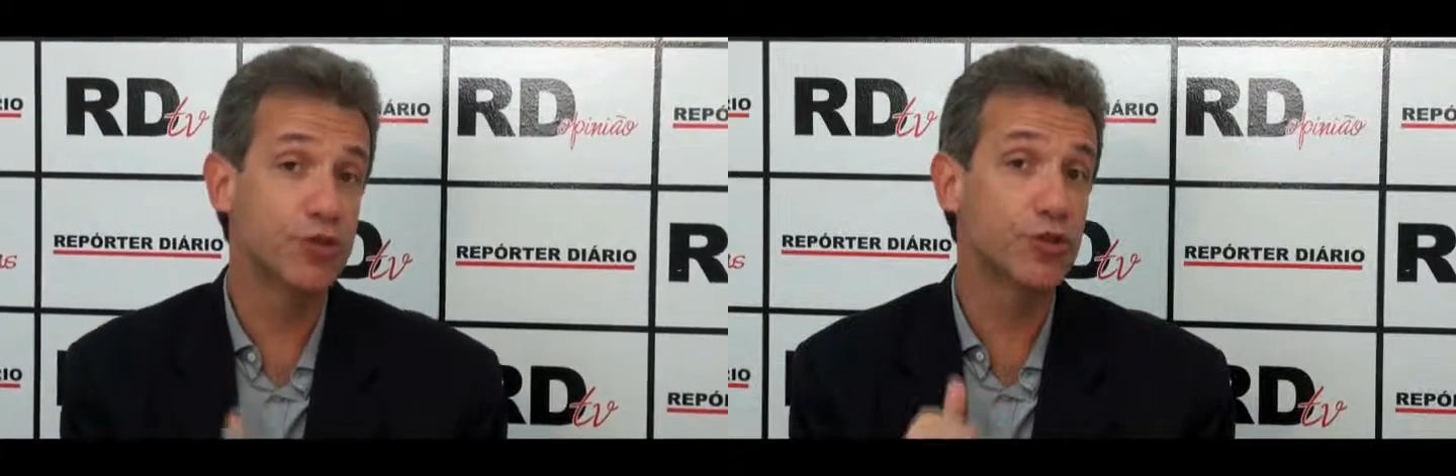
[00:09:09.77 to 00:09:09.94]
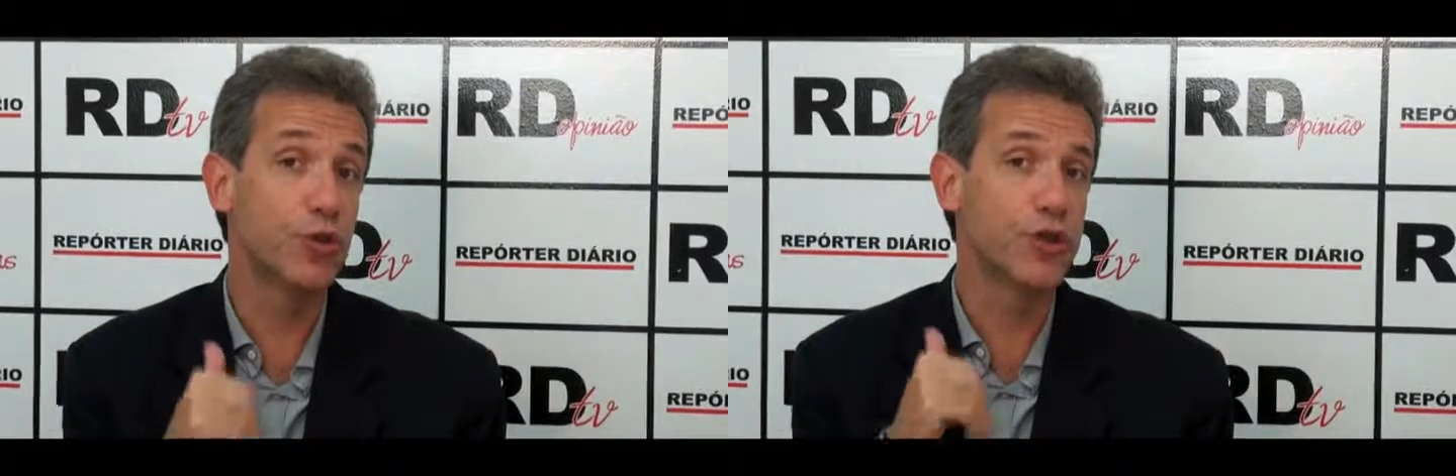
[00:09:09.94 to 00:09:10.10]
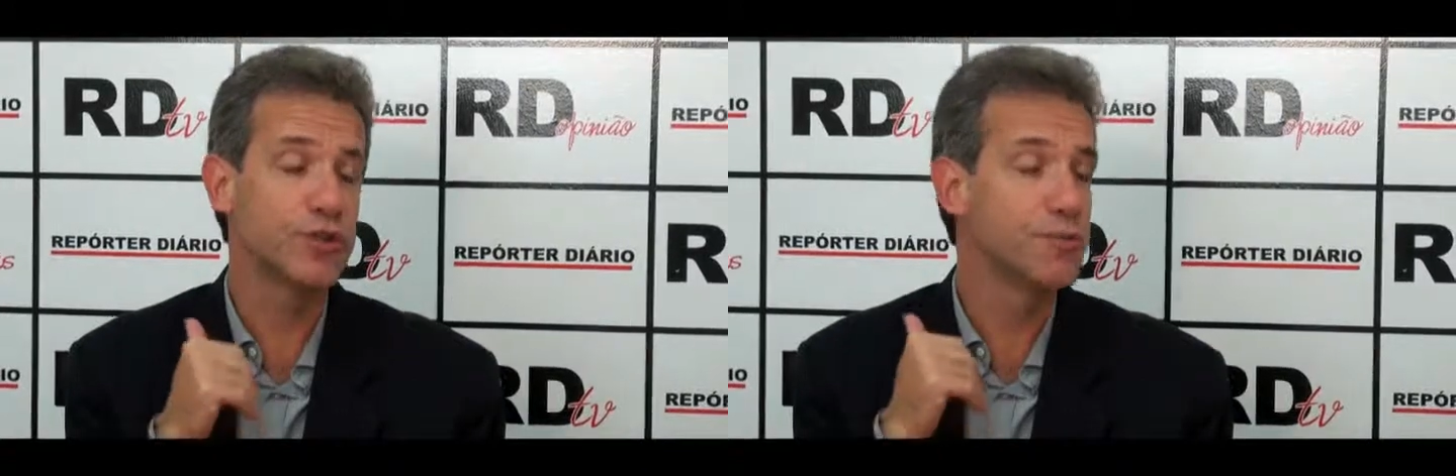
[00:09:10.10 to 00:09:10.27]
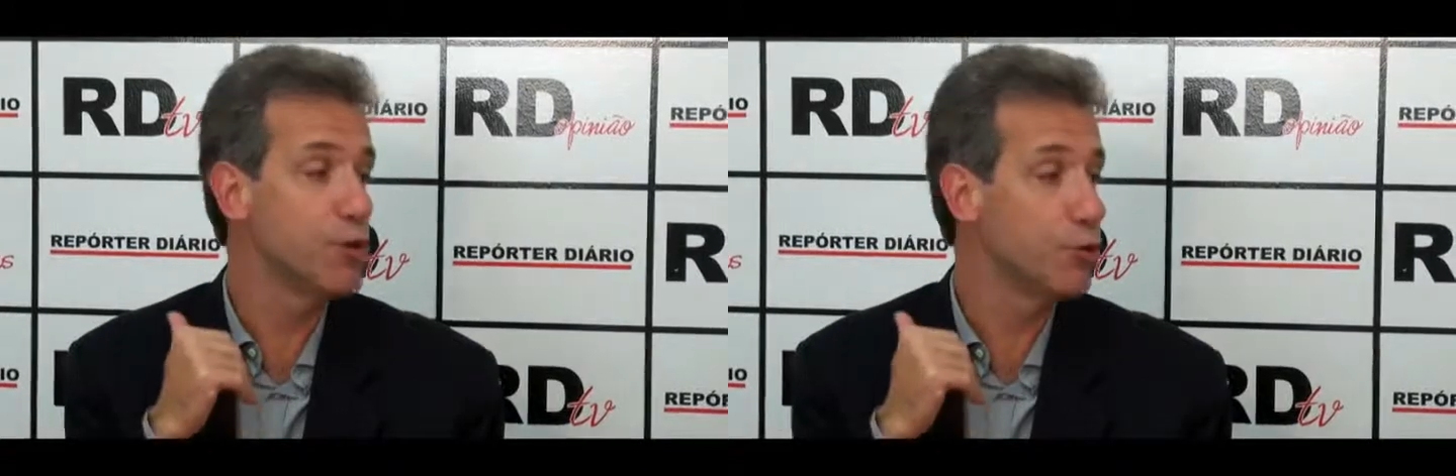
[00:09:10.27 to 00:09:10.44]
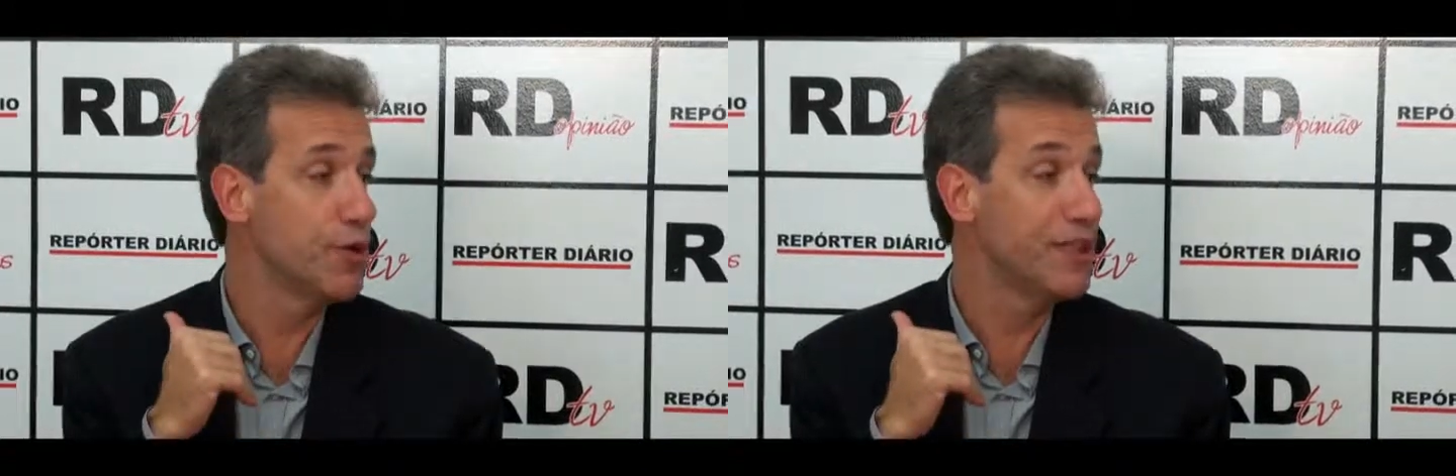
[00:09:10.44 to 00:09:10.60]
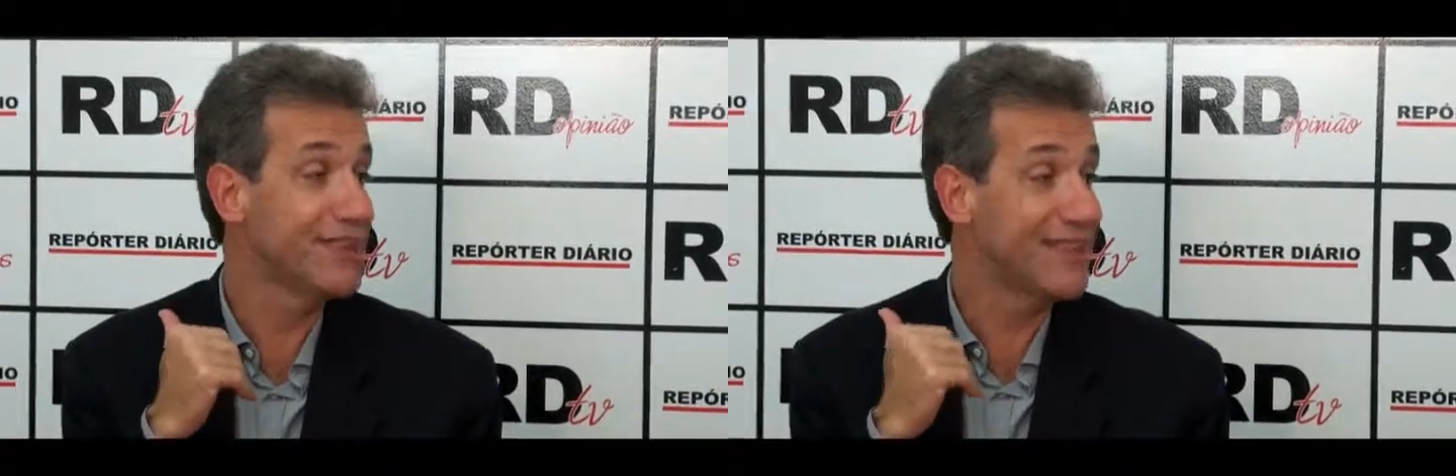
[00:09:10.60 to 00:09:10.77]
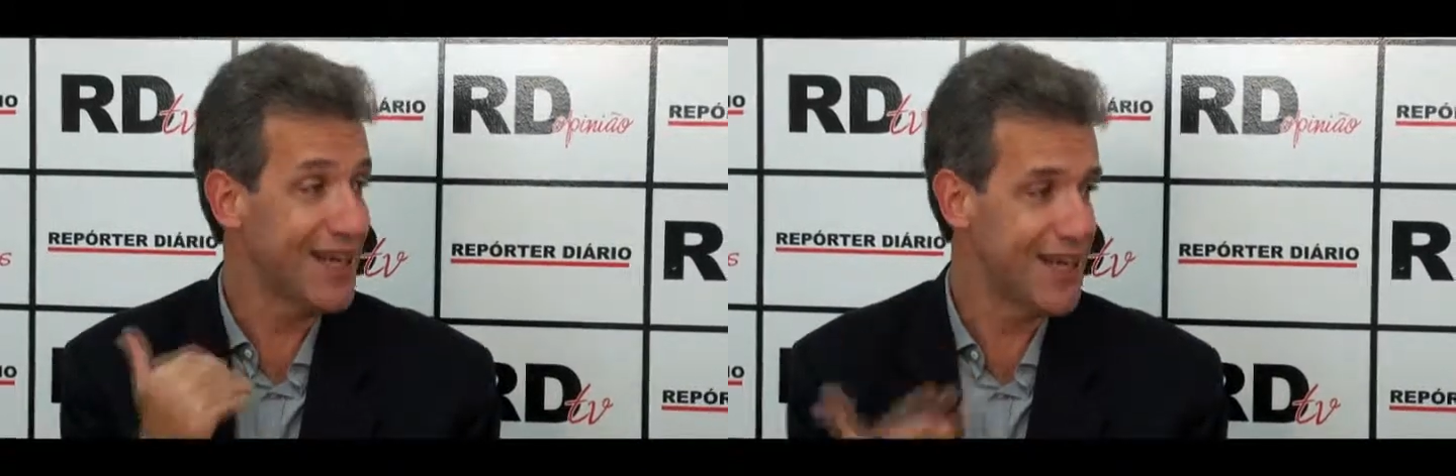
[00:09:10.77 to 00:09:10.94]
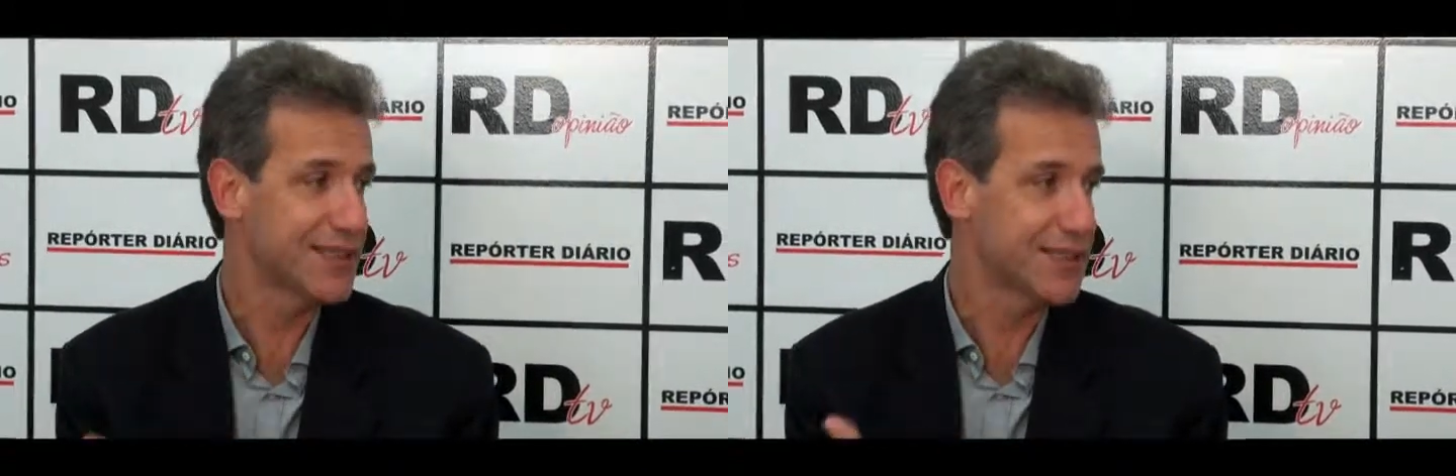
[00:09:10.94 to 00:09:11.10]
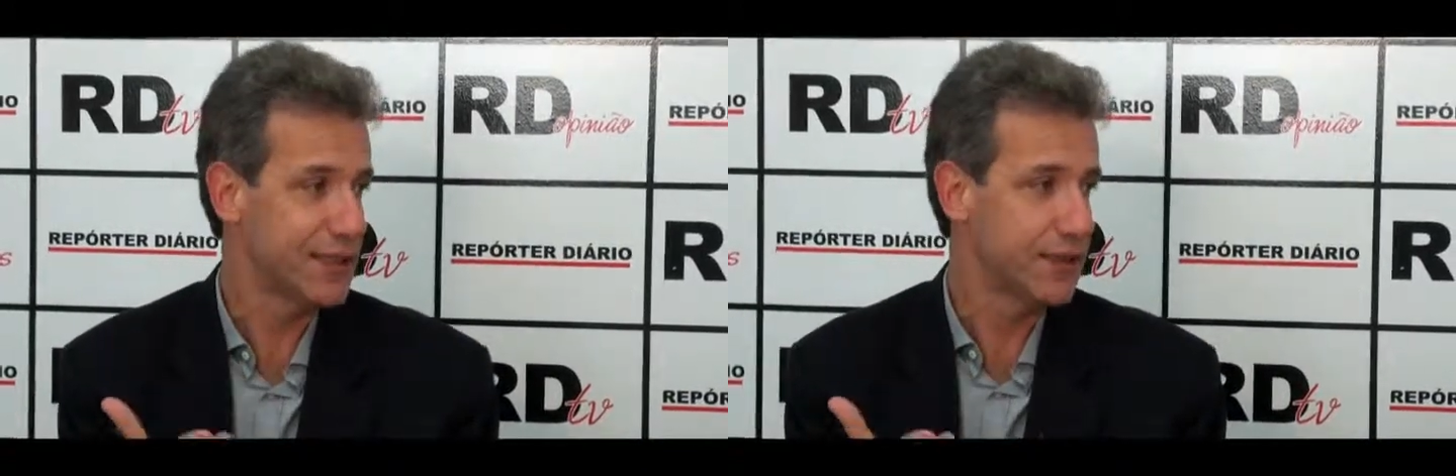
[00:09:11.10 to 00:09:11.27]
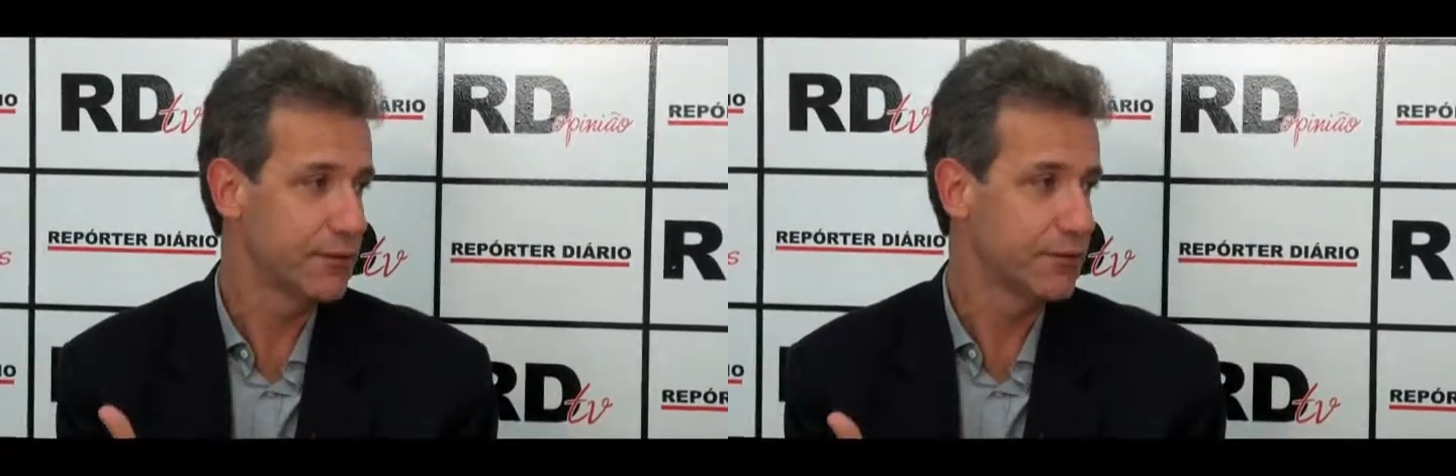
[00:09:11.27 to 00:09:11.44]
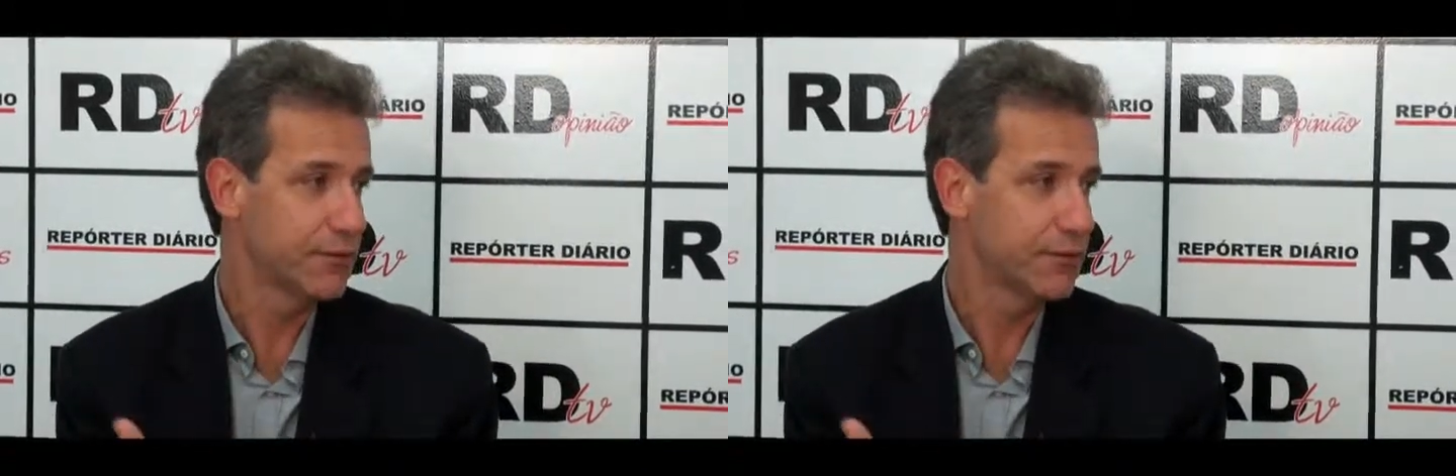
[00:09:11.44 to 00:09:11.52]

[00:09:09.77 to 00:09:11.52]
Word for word: de 2013,